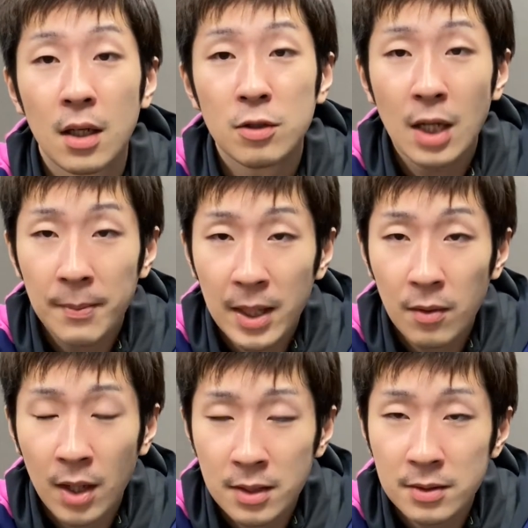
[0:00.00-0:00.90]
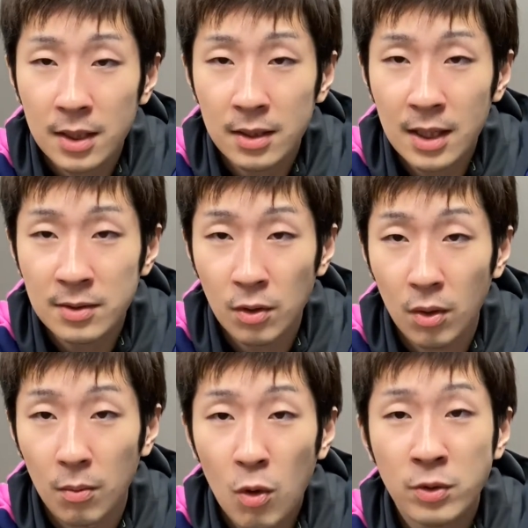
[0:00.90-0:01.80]
裏面を貼るんやったらそ
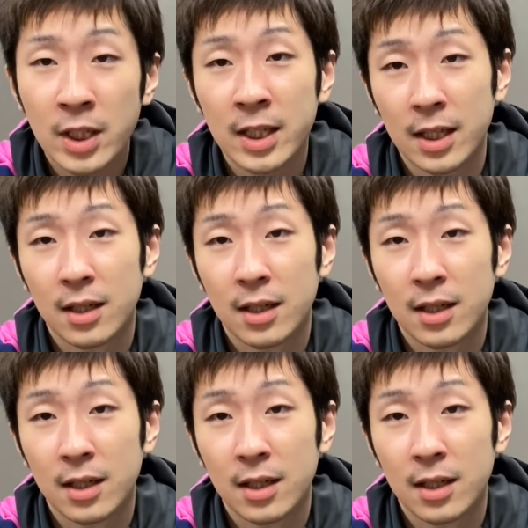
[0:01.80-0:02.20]
の目的